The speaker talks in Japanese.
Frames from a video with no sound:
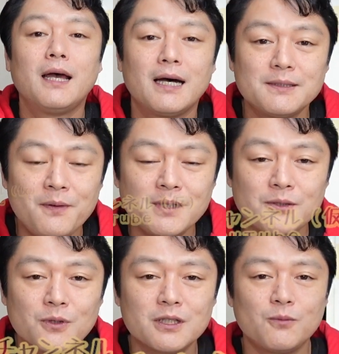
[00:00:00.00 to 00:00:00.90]
初めまし
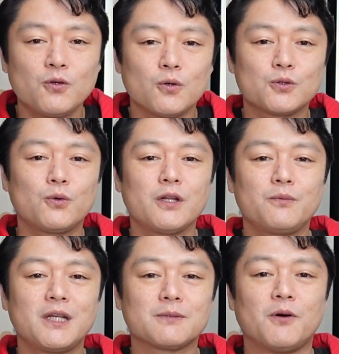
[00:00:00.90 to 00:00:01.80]
ての方もご常連の
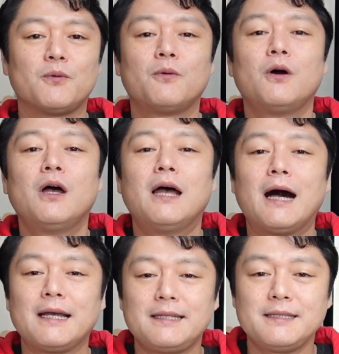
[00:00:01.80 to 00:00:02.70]
皆様
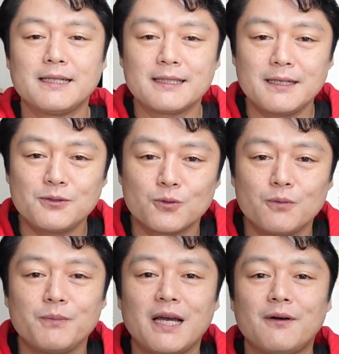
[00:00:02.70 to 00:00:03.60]
IT ジャーナリストの
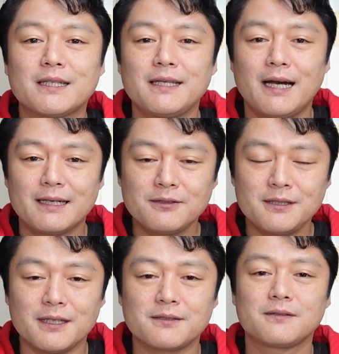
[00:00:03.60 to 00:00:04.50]
宮脇
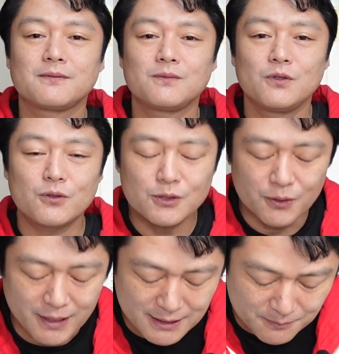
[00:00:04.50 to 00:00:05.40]
敦ですよろしくお
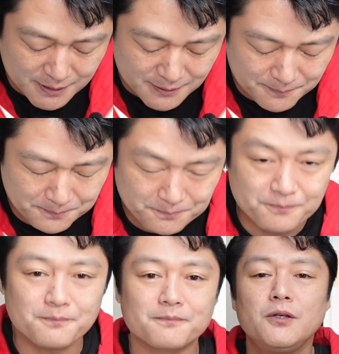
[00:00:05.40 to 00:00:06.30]
願いします
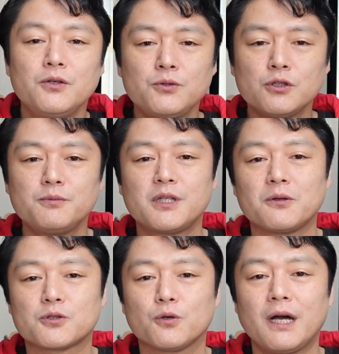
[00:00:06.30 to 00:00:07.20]
YouTube で
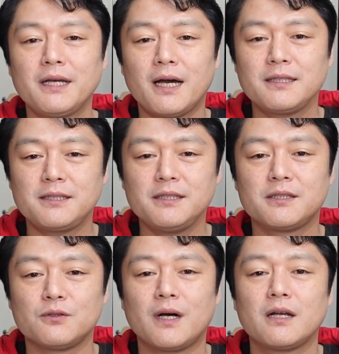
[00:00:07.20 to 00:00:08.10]
の初回配信
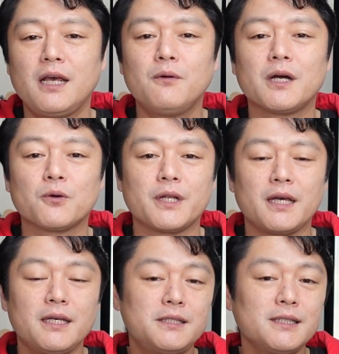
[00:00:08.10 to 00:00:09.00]
時は令和4年
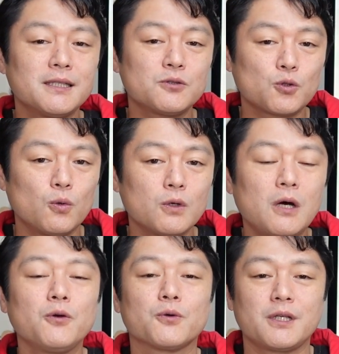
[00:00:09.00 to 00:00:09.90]
1月10日
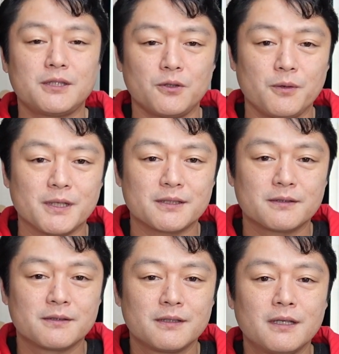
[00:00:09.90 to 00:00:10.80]
を予定しておりま
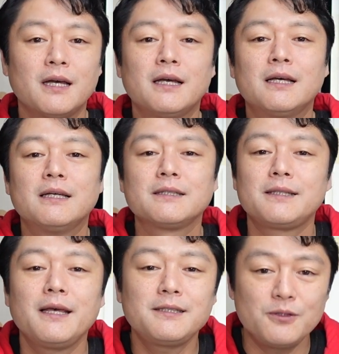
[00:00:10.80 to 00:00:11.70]
す
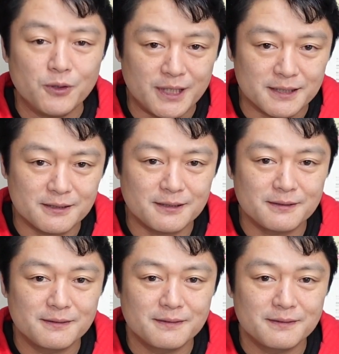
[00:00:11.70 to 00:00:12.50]
成人の日です